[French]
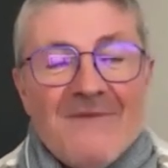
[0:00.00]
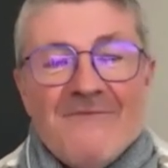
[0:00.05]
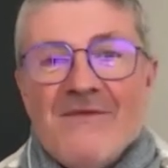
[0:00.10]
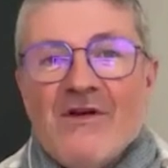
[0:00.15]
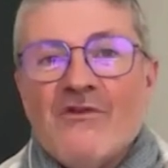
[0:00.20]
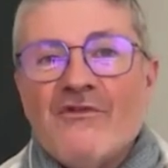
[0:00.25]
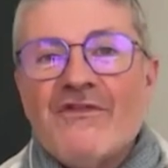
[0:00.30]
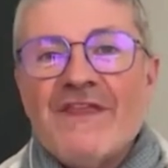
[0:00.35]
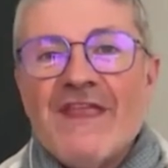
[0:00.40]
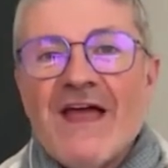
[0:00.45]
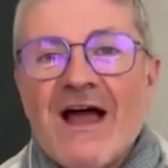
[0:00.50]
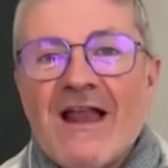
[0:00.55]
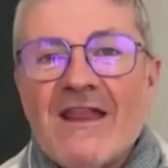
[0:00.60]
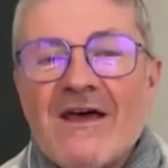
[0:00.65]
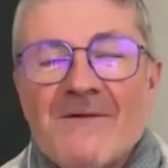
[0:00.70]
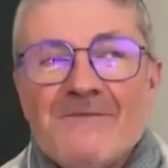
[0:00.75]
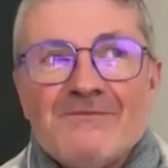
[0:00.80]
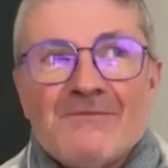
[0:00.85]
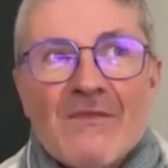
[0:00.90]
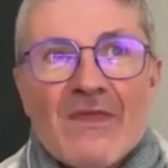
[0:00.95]
Mais au
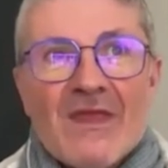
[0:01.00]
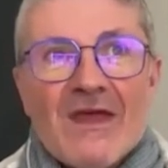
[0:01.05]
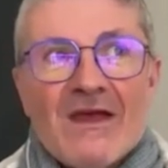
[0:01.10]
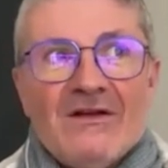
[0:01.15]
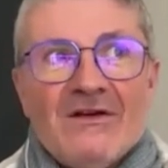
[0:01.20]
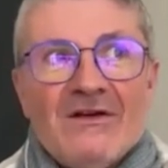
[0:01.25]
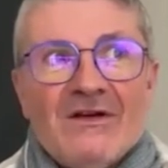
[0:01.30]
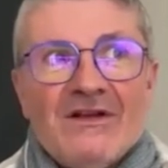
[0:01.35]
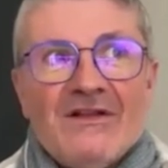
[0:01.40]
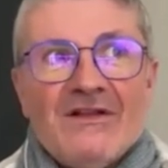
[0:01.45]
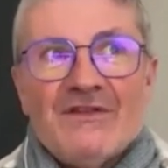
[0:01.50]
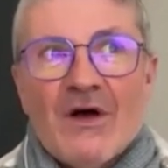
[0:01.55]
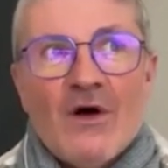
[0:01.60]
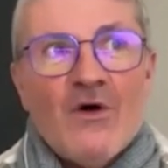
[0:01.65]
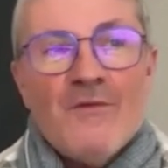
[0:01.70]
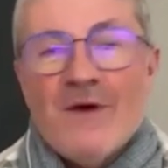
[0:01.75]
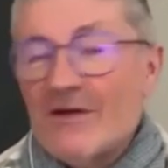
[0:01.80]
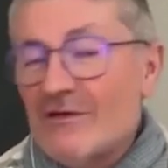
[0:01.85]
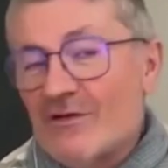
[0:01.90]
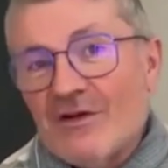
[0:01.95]
final, les
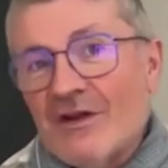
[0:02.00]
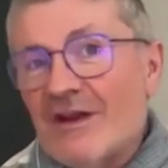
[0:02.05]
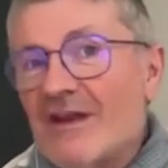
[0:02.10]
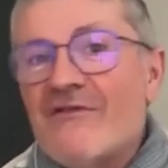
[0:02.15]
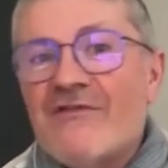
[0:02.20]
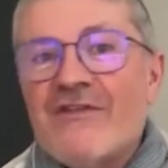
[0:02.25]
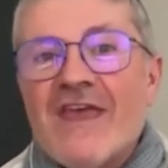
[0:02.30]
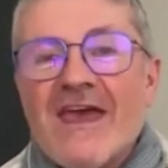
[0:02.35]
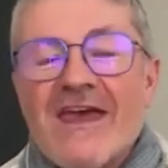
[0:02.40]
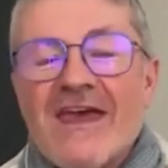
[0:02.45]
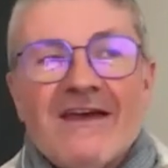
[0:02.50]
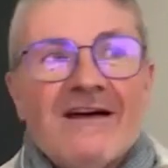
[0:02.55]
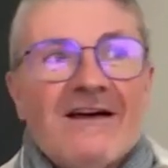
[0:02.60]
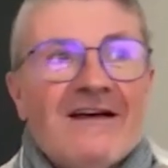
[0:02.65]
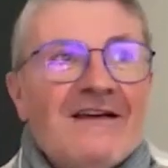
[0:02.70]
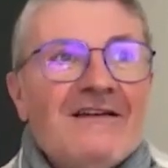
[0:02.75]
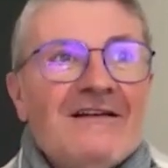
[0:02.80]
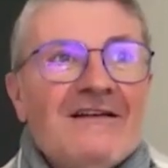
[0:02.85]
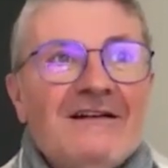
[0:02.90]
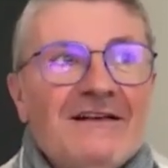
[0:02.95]
arrobases, on en est fiers,
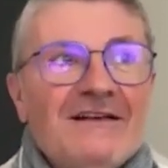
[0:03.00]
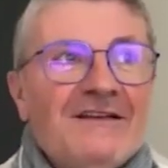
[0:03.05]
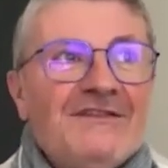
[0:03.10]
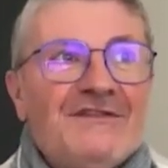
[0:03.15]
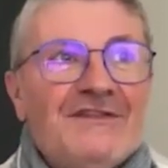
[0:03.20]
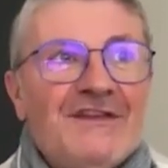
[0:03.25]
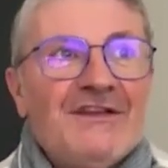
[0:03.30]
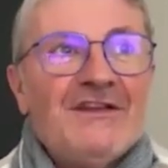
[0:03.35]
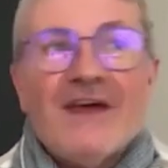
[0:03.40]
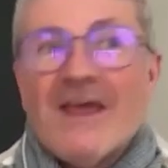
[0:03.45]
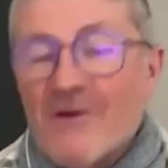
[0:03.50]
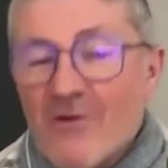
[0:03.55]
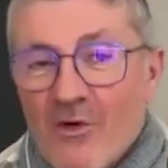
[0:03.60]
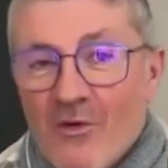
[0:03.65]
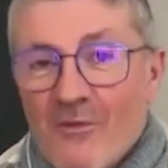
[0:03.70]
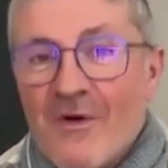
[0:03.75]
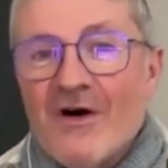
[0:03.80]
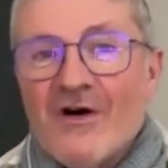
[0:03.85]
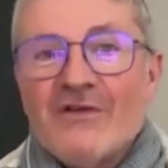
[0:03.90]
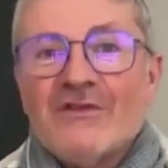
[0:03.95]
c'est une
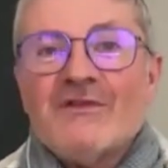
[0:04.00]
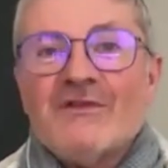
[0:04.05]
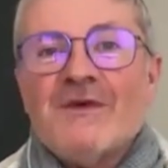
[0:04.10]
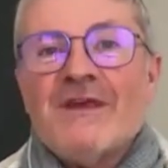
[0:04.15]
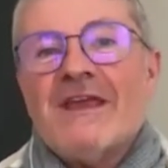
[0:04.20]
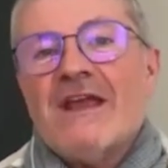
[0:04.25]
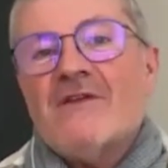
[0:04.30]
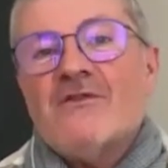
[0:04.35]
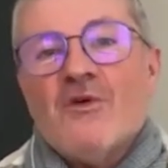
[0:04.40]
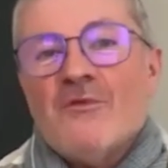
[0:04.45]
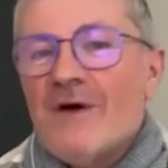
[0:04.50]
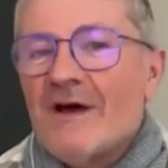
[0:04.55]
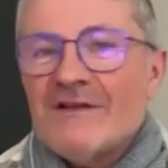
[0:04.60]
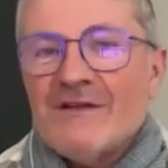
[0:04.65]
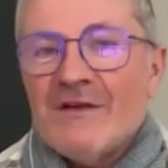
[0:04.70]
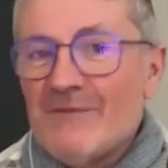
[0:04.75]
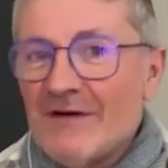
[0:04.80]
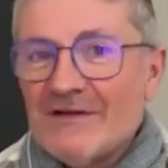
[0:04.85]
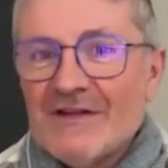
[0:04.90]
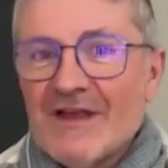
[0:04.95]
récompense, mais quelque part, ce
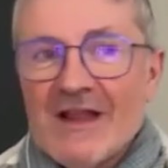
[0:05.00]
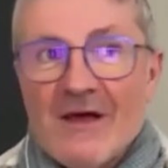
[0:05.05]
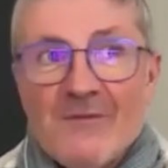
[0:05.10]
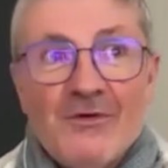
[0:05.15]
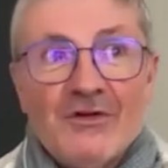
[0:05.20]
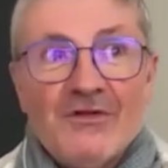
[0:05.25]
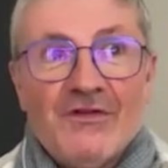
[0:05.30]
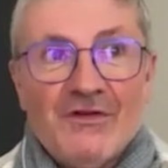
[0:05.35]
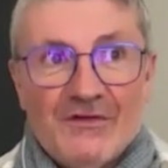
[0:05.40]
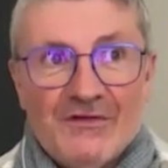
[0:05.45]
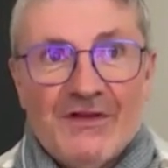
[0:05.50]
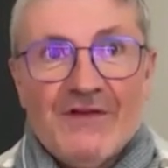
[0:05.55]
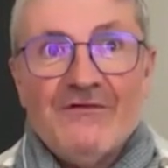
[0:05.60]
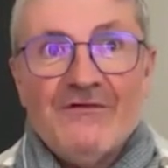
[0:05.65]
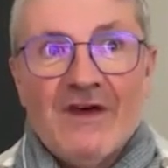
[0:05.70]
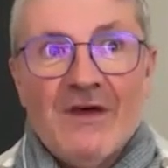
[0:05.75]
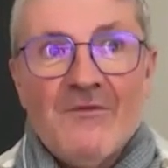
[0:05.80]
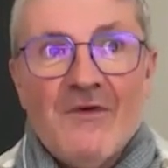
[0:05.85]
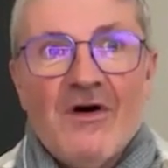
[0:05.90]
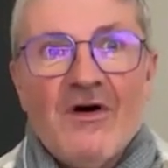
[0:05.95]
c'est pas ça l'important. C'est
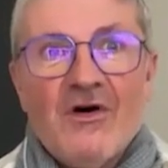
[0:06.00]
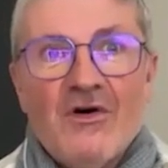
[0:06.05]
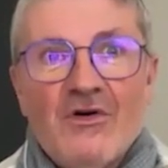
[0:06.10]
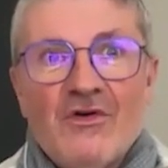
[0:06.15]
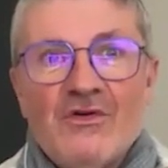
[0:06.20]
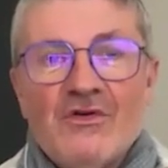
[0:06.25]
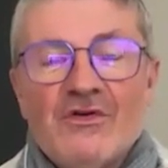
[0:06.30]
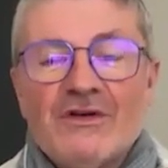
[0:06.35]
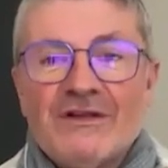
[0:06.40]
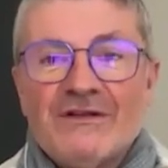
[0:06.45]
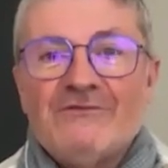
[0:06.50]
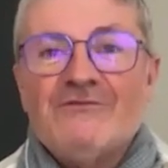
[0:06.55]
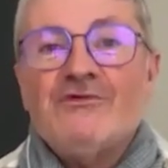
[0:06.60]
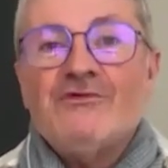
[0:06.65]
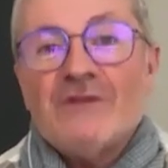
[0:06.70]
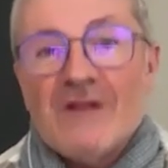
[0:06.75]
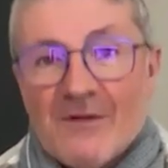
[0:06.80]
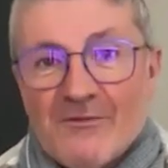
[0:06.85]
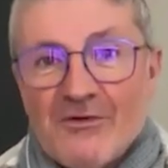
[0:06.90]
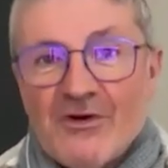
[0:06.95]
vraiment euh,
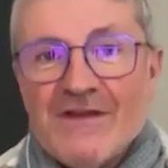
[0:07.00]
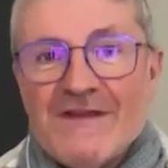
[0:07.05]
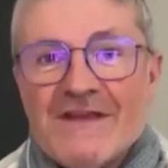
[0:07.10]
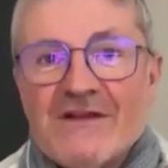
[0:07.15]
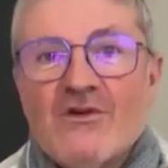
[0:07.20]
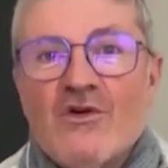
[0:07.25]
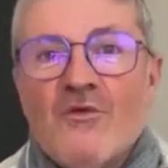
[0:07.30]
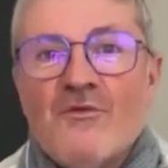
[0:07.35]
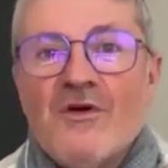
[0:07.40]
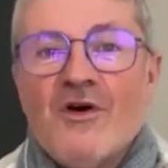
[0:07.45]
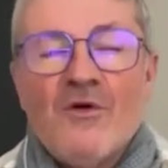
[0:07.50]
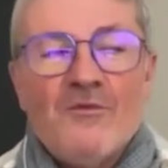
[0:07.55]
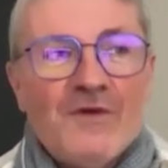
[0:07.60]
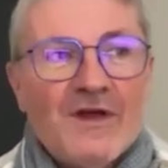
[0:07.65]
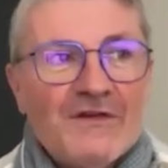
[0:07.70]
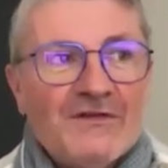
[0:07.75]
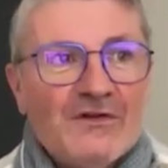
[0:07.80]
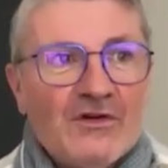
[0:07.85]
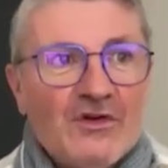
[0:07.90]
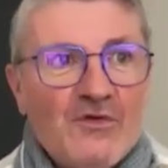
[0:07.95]
toute la politique qu'on met en
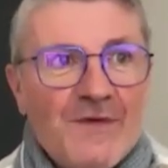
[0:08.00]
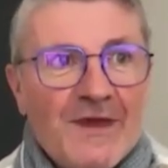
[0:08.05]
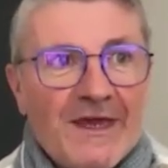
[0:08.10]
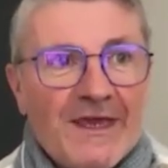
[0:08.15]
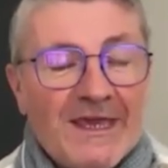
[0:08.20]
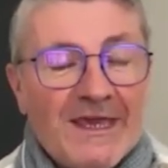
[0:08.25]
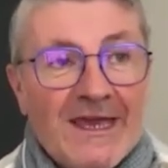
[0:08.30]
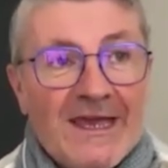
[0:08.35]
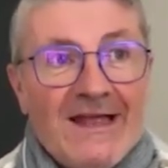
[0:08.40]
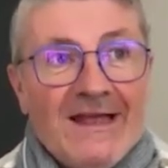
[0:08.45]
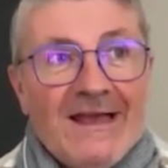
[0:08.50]
place dans le numérique.